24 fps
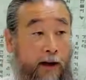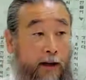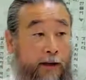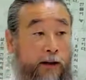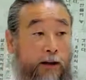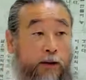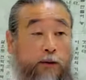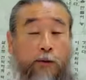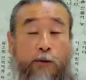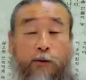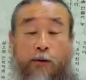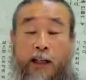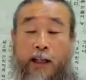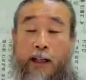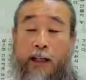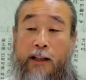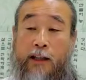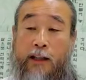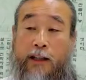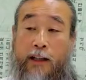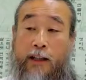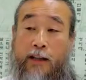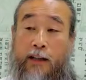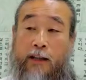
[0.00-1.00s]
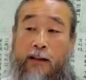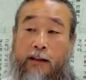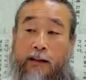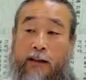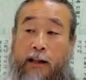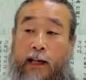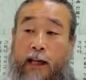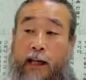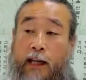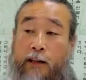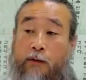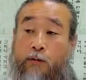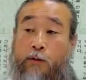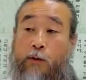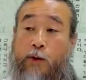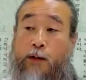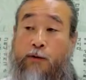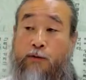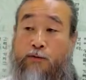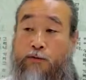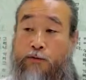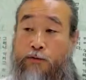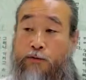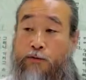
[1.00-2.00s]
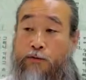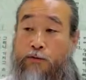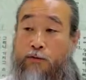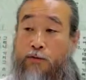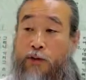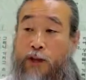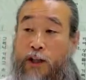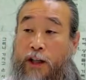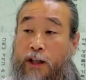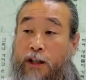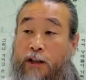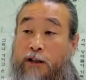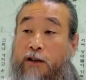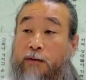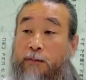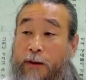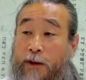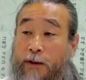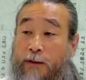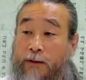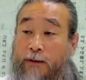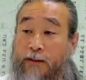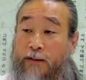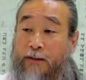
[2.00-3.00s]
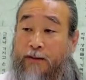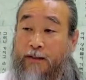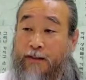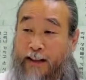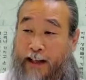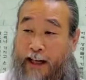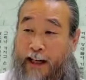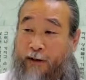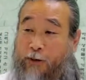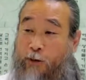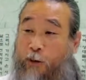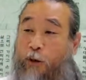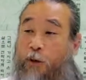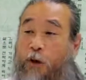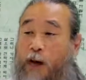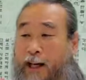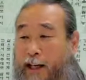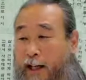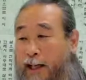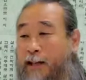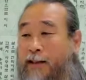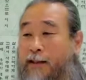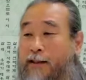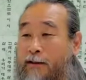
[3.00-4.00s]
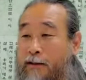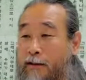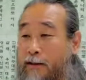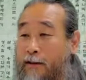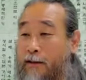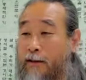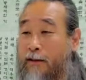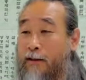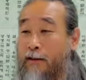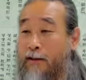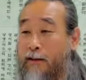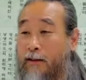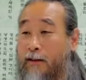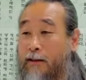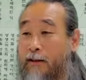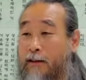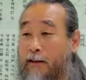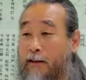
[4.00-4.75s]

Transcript: 듣고 나니까 내가 도와줄 수 있으면 도와야죠.